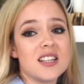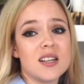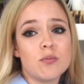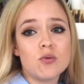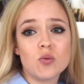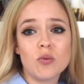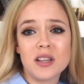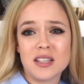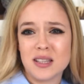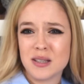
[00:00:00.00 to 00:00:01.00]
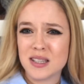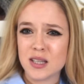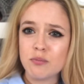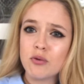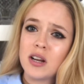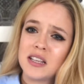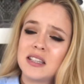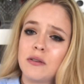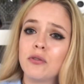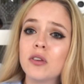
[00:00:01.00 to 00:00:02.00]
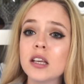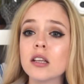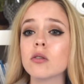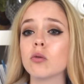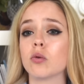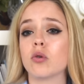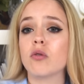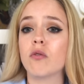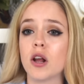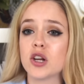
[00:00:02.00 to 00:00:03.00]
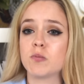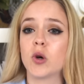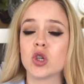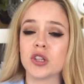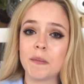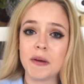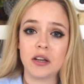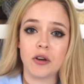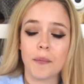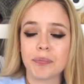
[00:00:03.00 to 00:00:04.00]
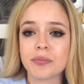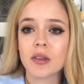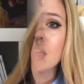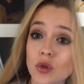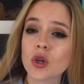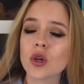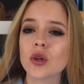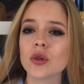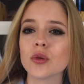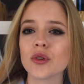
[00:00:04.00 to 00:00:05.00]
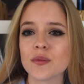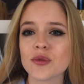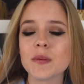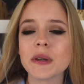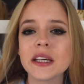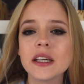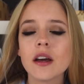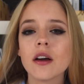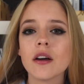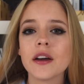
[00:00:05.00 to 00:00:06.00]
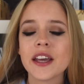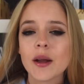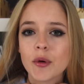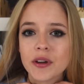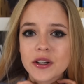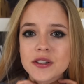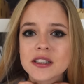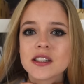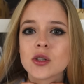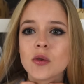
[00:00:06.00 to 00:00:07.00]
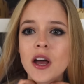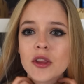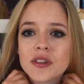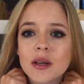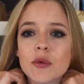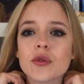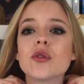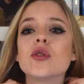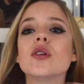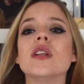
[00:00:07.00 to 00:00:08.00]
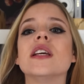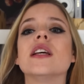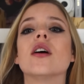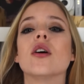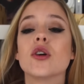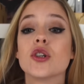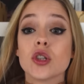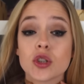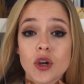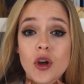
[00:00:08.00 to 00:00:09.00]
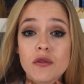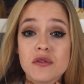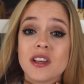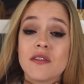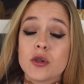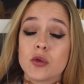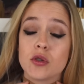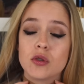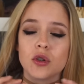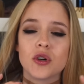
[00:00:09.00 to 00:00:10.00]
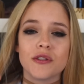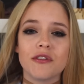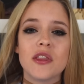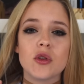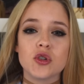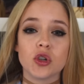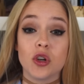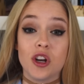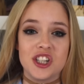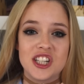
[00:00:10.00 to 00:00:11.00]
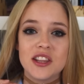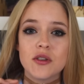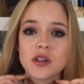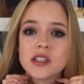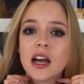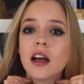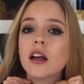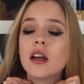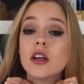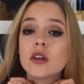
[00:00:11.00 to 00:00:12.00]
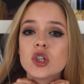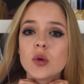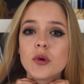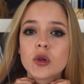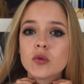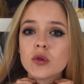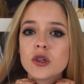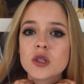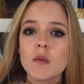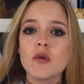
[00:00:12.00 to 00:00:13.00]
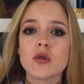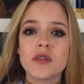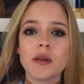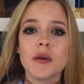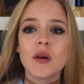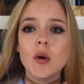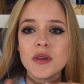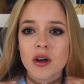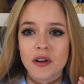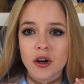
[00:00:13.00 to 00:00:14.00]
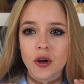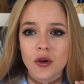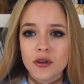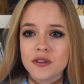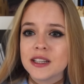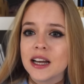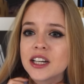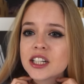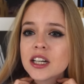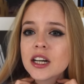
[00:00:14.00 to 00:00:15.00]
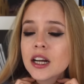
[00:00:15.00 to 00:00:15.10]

j'ai plus ou moins des, épaules assez fines, donc euh, voilà, je j'en tiens pas rigueur. Donc je me suis pris euh, également quelques accessoires, notamment ce collier choker. Vous le savez, je suis une grande fan de choker, j'adore ça. J'en porte tout le temps en ce moment, je trouve que ça met vraiment bien en valeur le visage.